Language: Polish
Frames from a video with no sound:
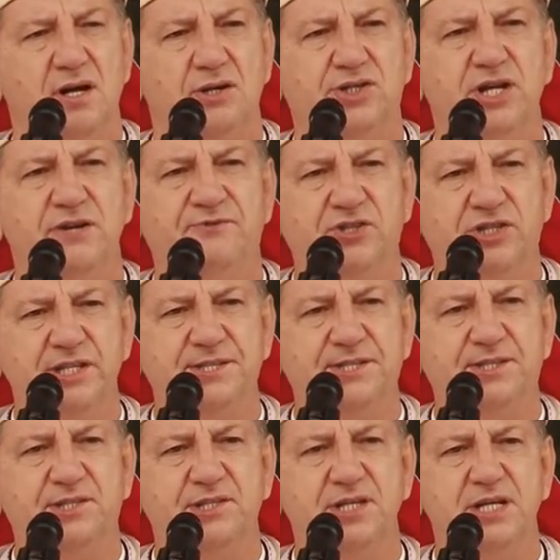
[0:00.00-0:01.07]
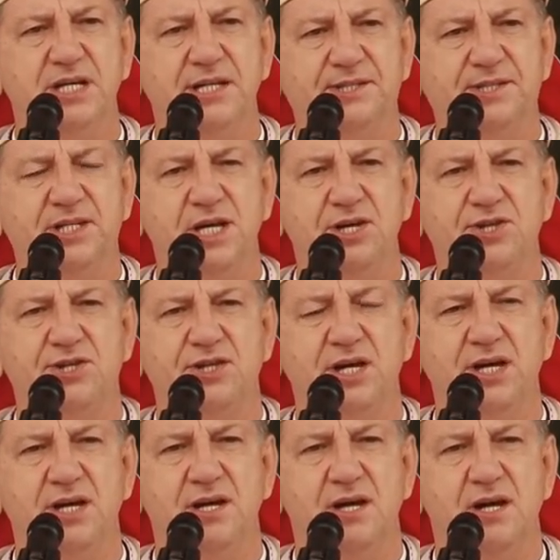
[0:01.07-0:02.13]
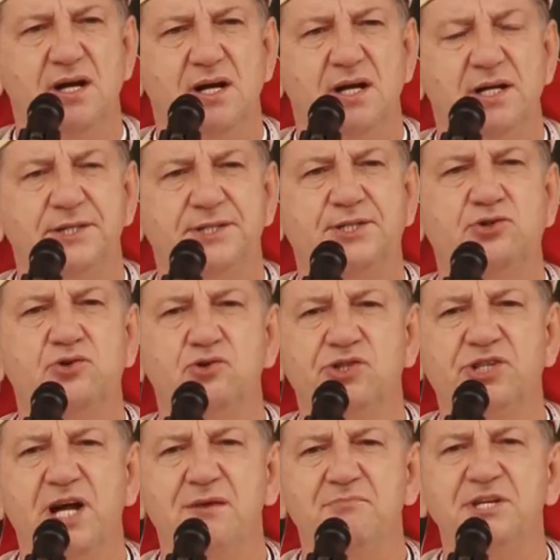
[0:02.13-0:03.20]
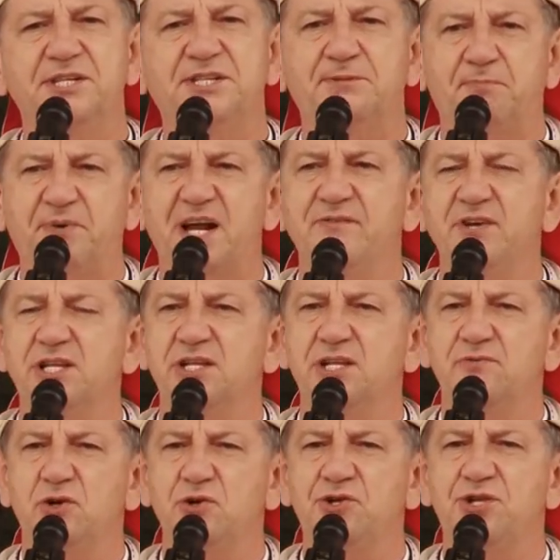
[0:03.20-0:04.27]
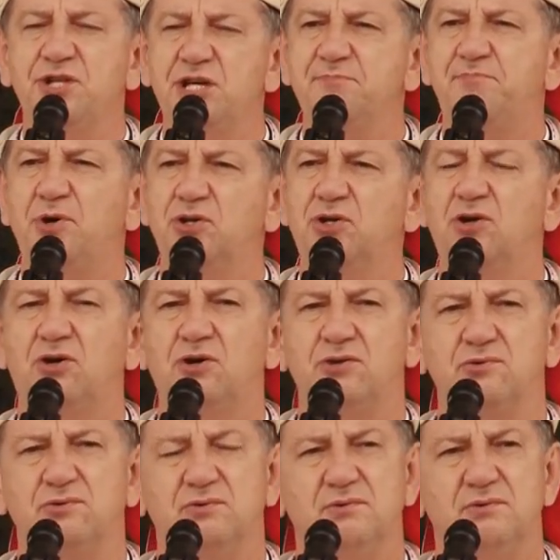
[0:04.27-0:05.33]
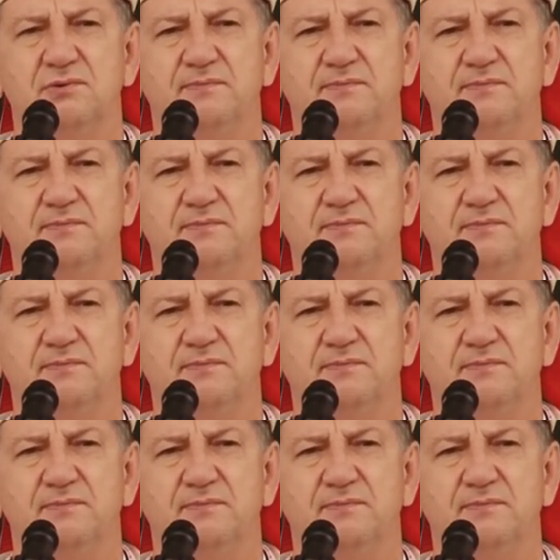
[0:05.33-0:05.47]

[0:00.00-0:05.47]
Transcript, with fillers: że wszyscy jesteście stróżami sprawiedliwości i pokoju.